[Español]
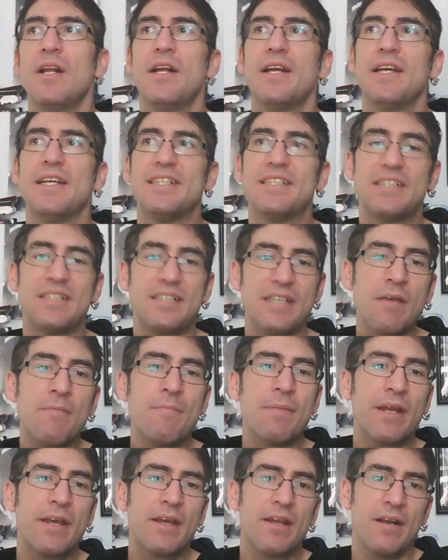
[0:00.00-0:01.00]

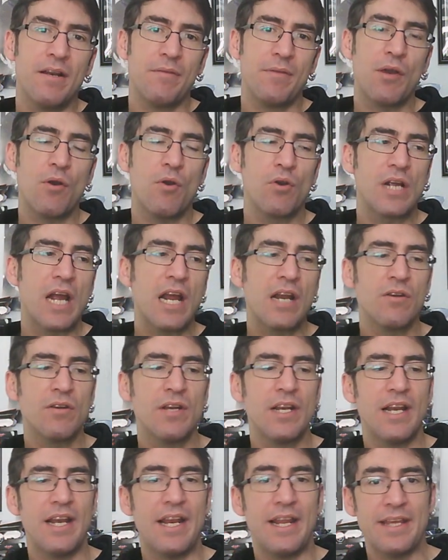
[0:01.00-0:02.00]
Siempre en el viejo canon,
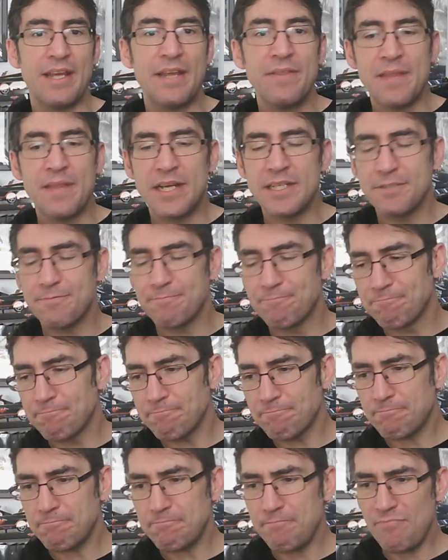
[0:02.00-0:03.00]
en leyendas,
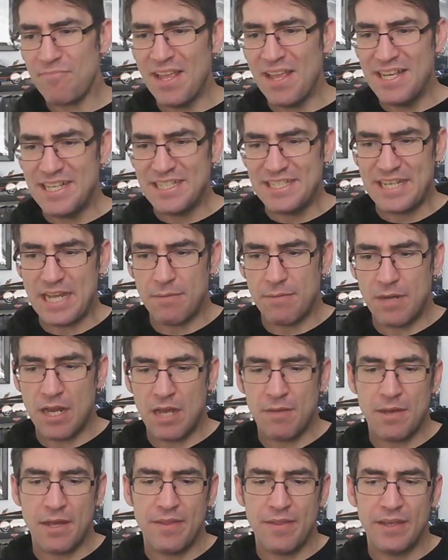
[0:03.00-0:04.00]
se
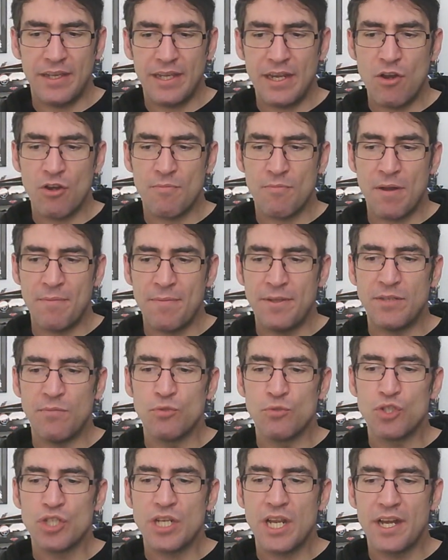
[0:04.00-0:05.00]
hablaba de que normalmente
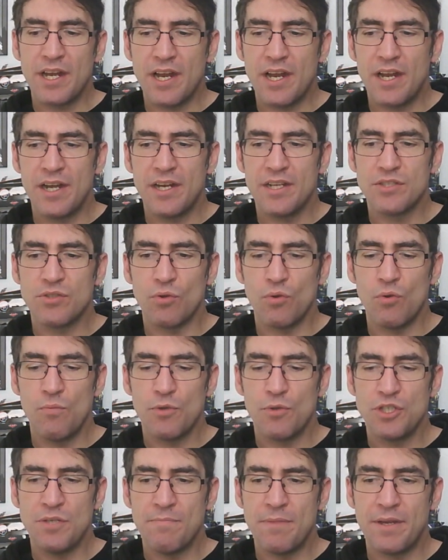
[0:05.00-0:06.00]
muchos generales o
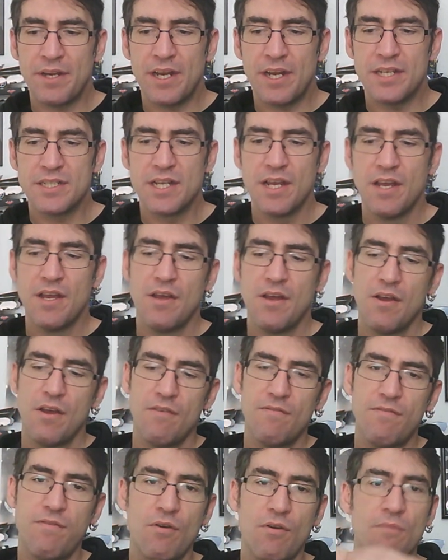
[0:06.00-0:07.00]
grupos imperiales
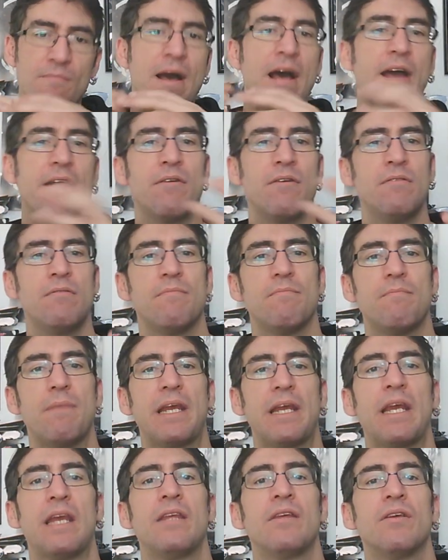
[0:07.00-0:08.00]
formaron
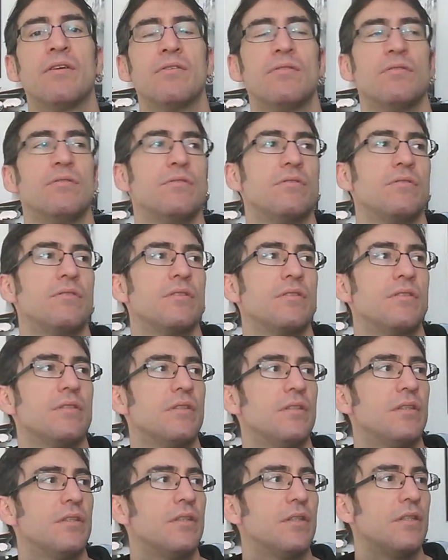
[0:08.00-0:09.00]
pequeños...
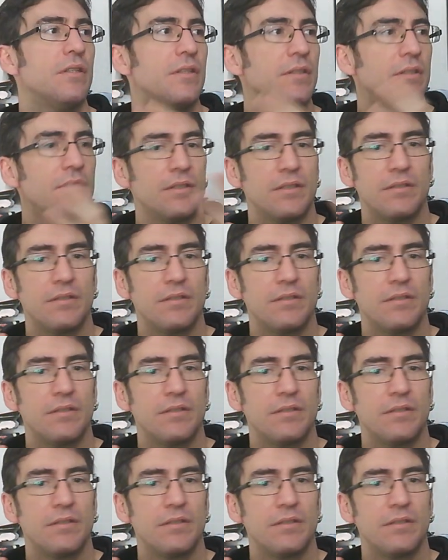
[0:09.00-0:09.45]
Eh,